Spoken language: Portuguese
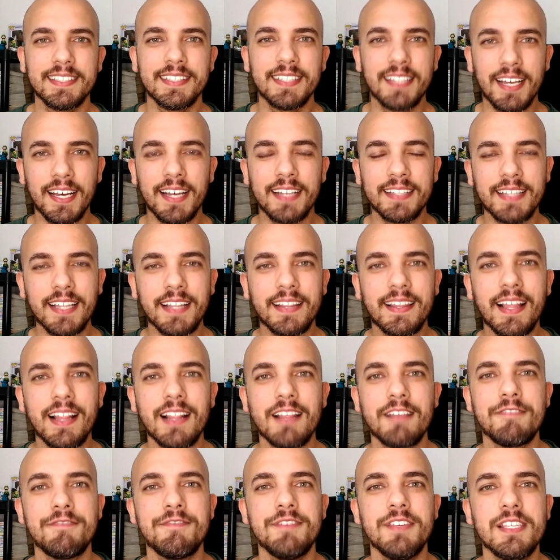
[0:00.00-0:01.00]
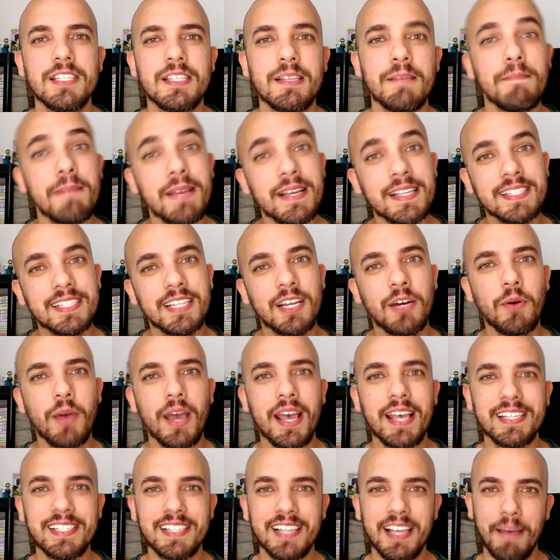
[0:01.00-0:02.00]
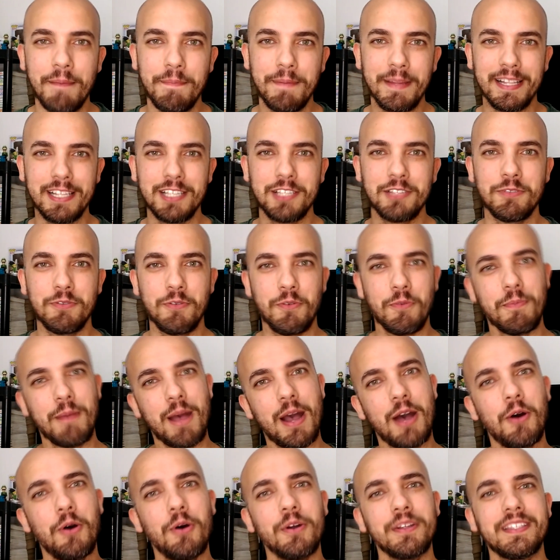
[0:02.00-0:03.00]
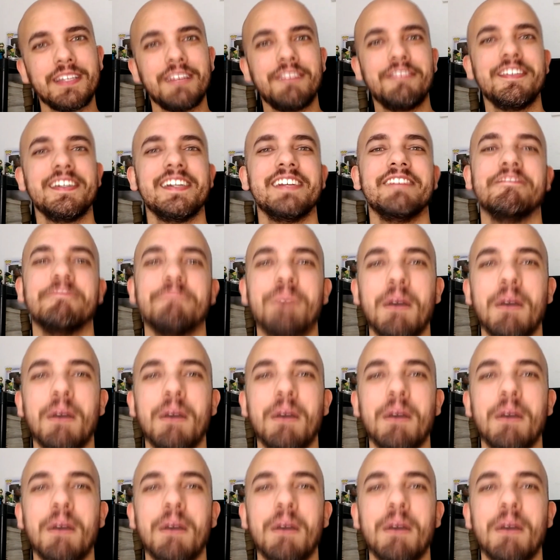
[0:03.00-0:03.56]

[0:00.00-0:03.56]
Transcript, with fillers: da, da Televisa, mas não, essa é apenas uma outra,